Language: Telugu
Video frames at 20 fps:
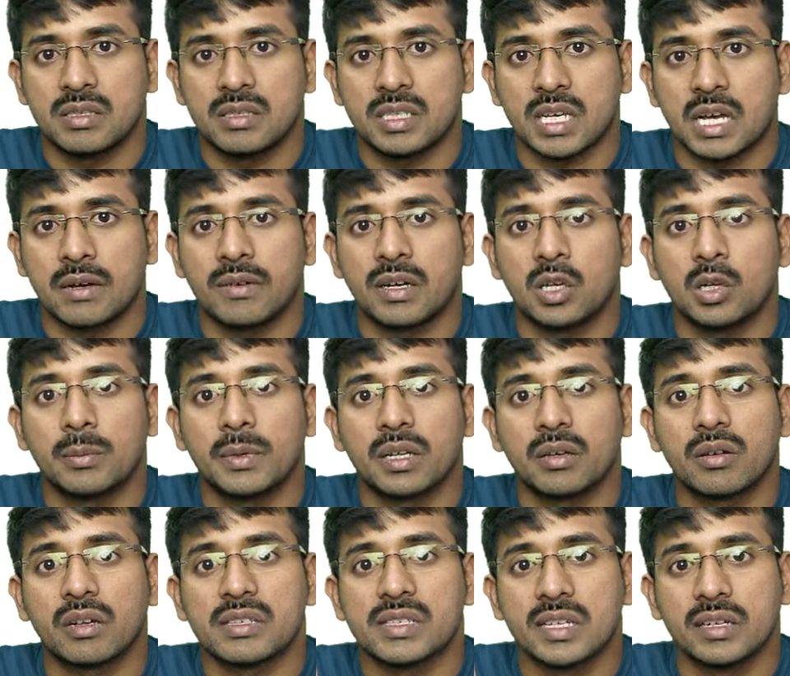జావాలో
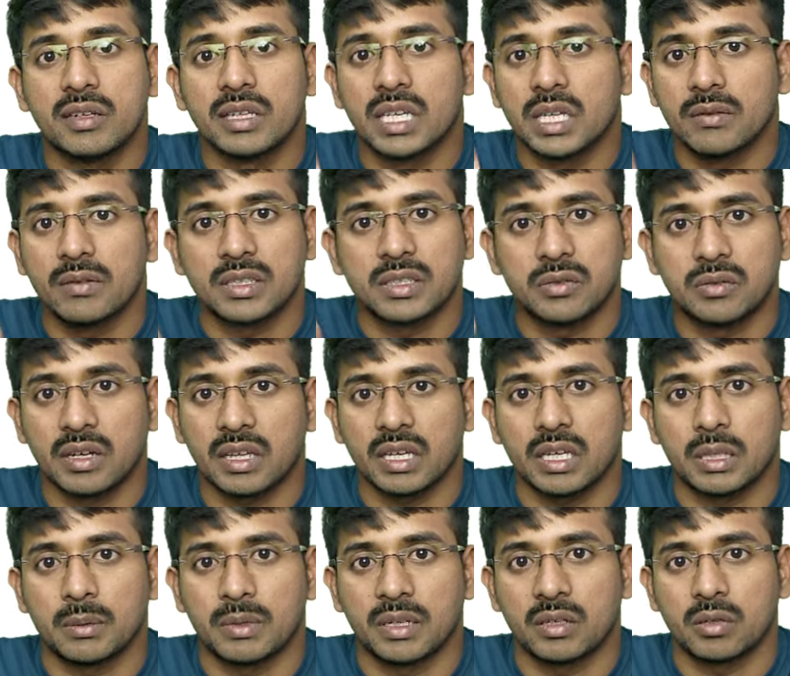మనకు రిజర్వ్డ్ కీవర్డ్స్ ఉంటాయి
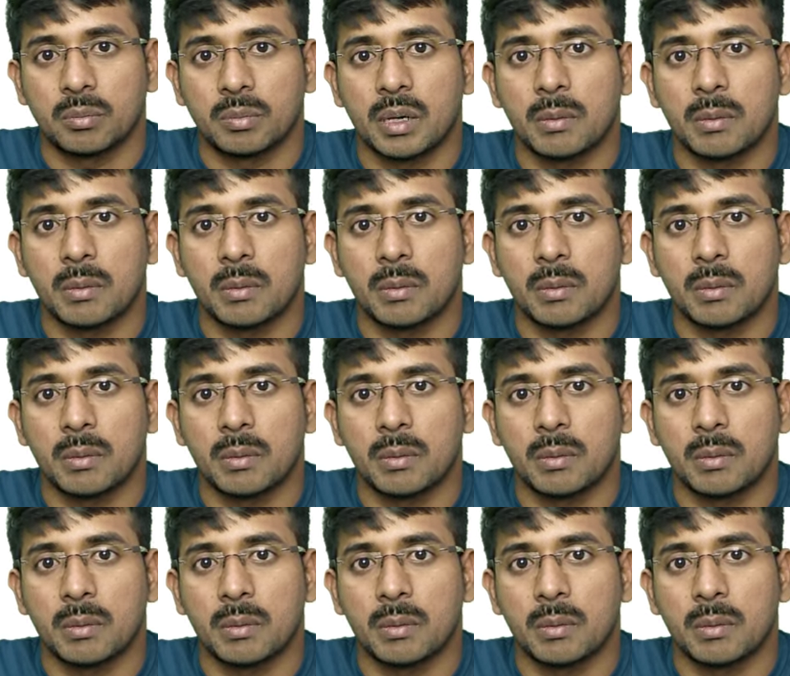కదా మనకు